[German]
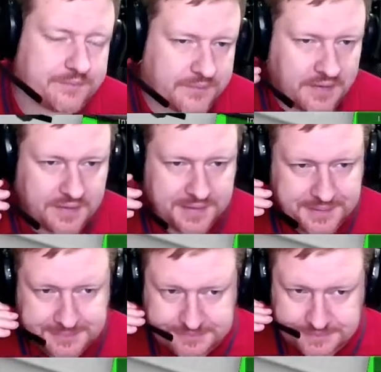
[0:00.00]
Ach,
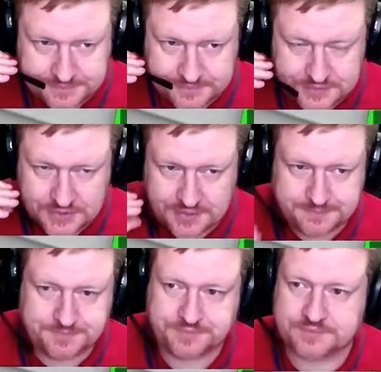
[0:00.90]
tja.
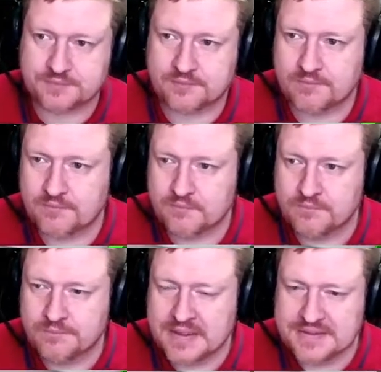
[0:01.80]

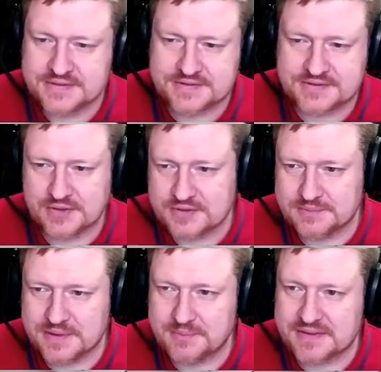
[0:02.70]
Ich könnte
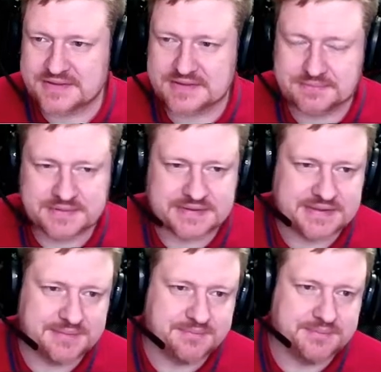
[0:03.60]
mir mal einen dritten
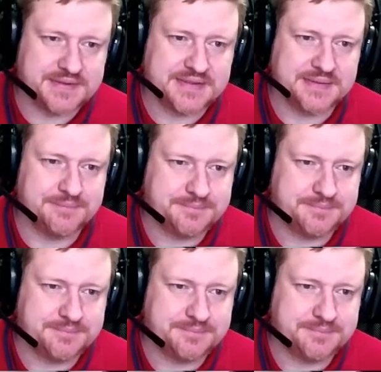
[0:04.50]
mitgeben, mitnehmen.